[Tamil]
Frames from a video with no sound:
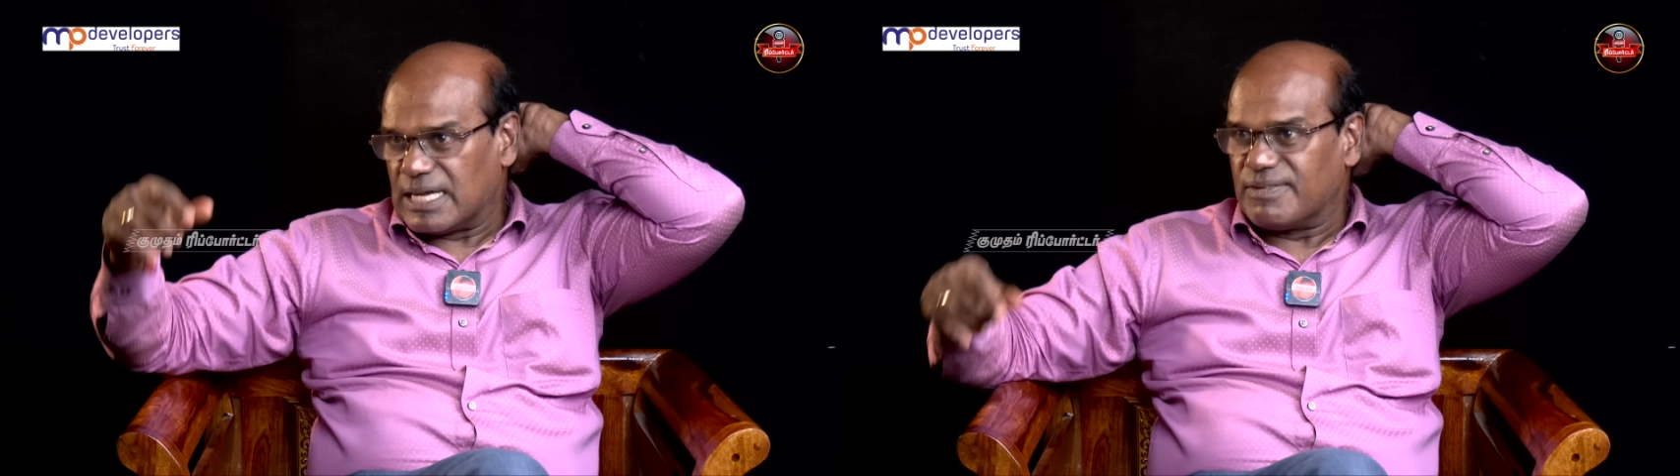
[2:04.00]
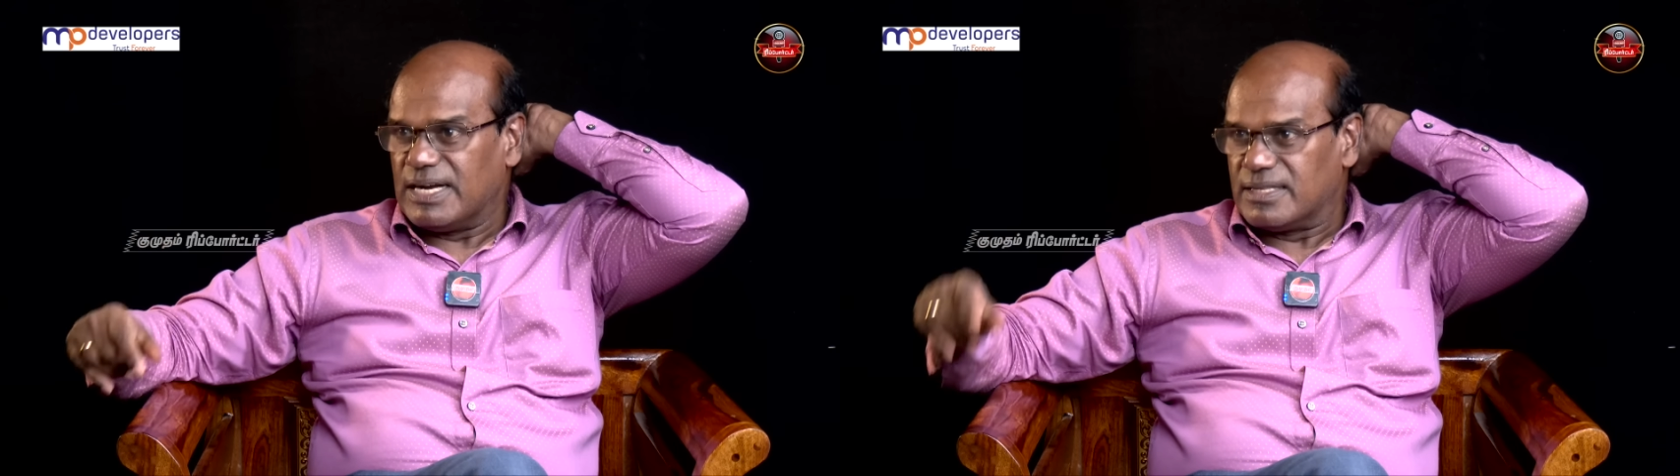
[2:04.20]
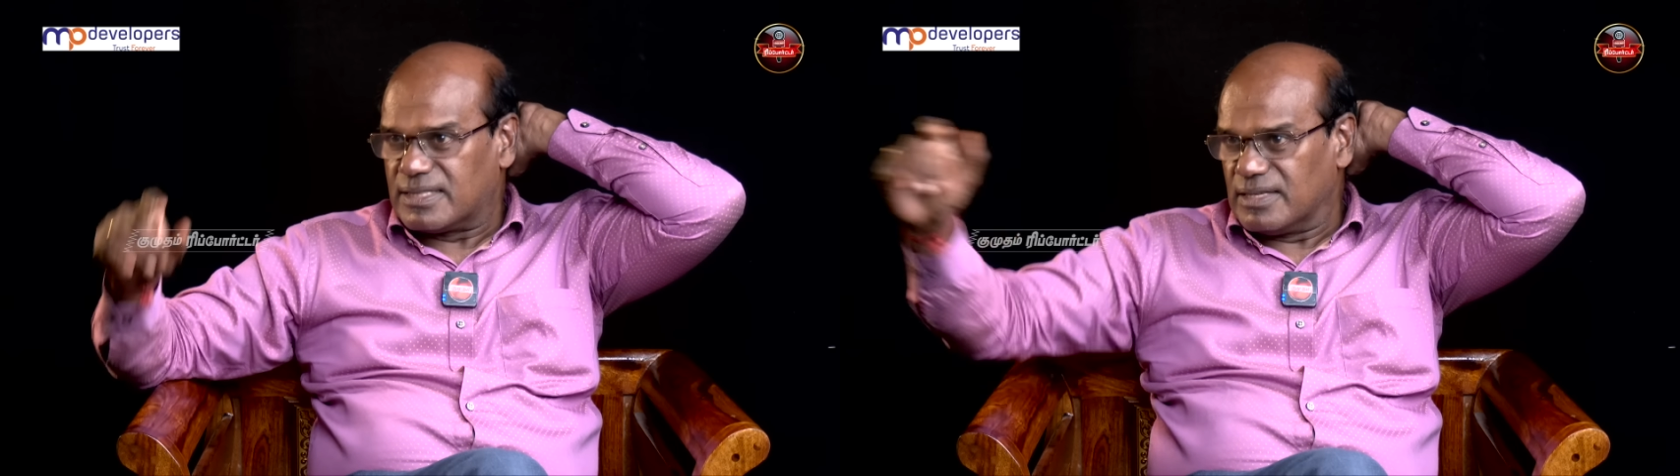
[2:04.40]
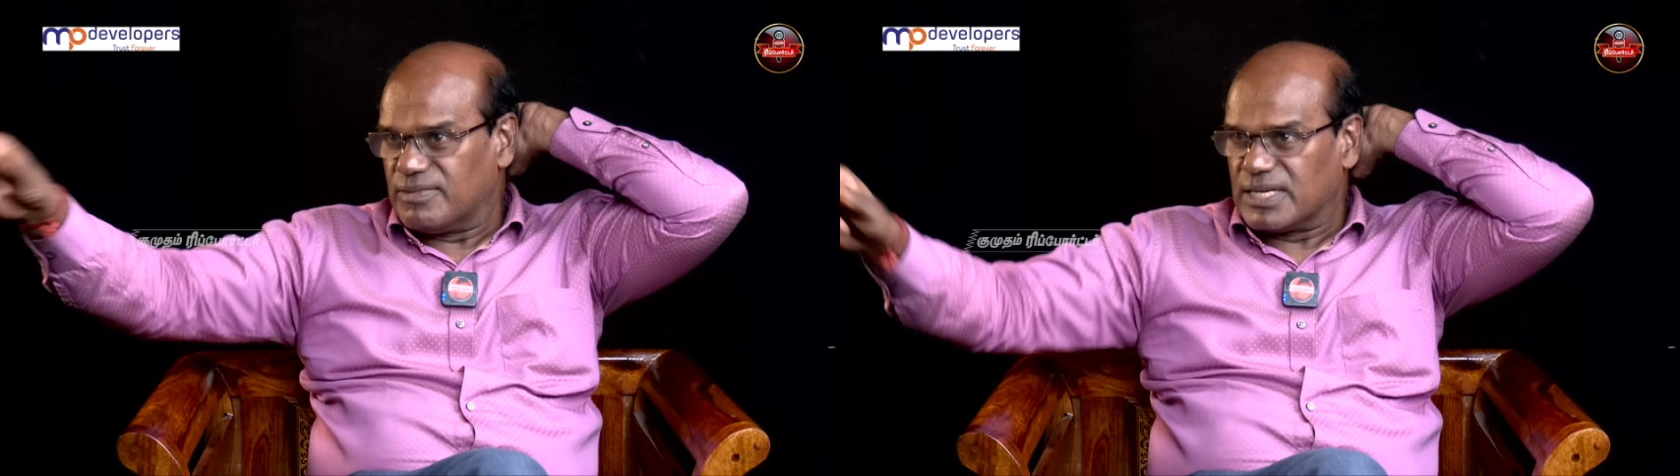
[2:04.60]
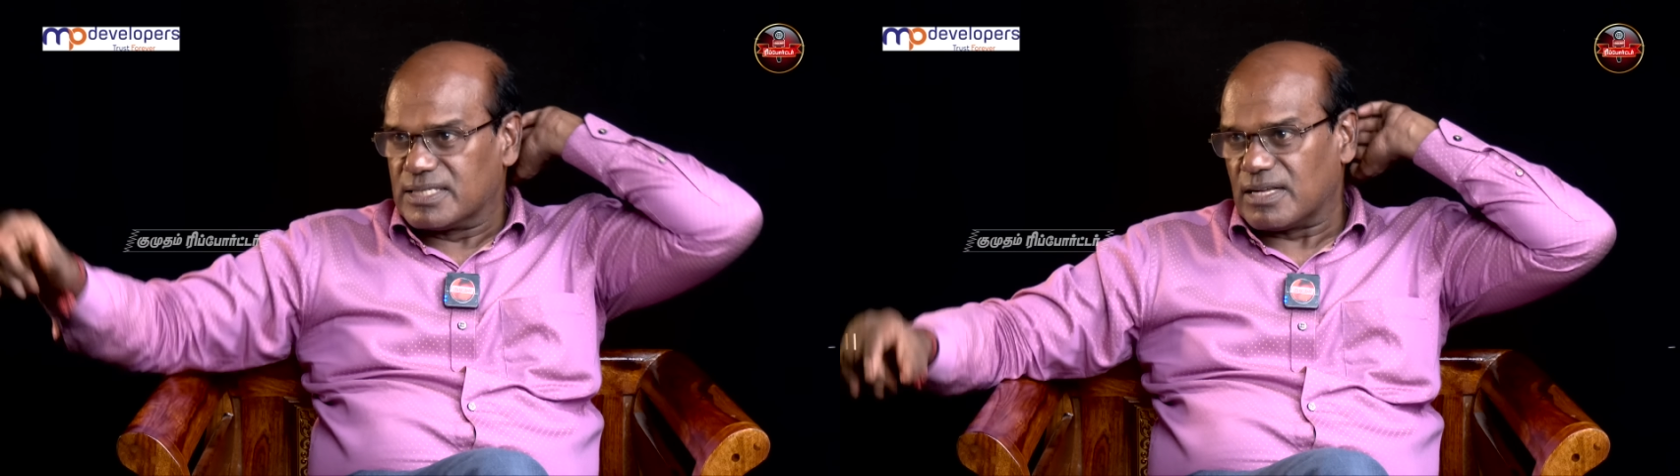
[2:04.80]
சர்வே எடுத்து
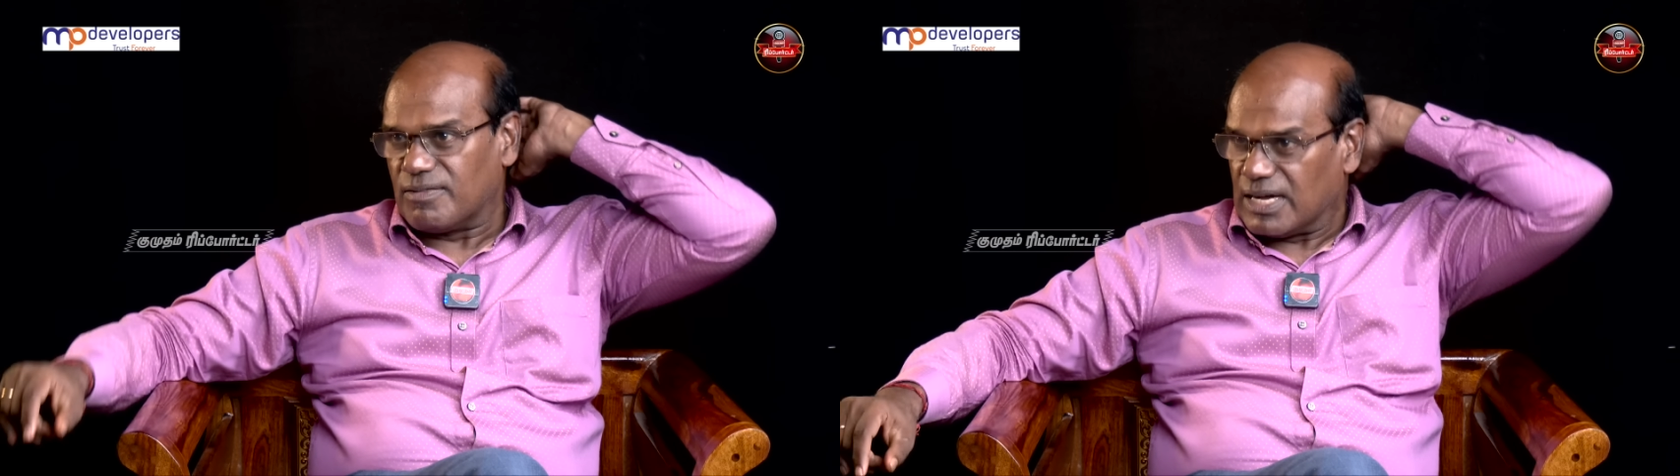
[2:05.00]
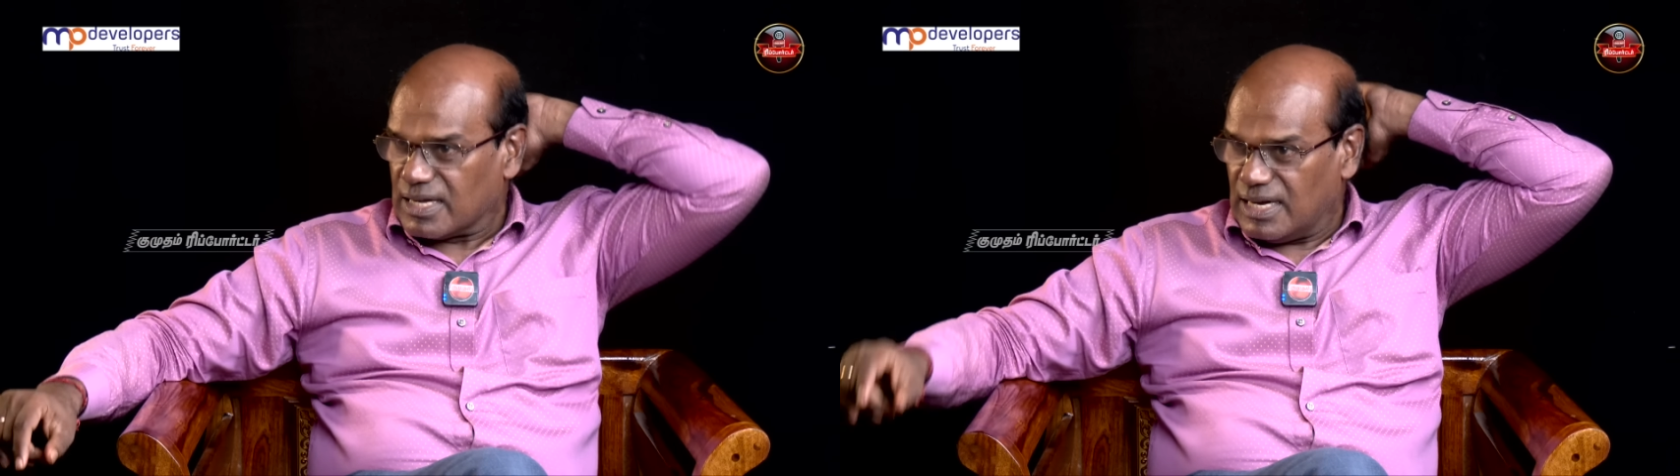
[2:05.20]
இவருக்கு செல்வாக்கு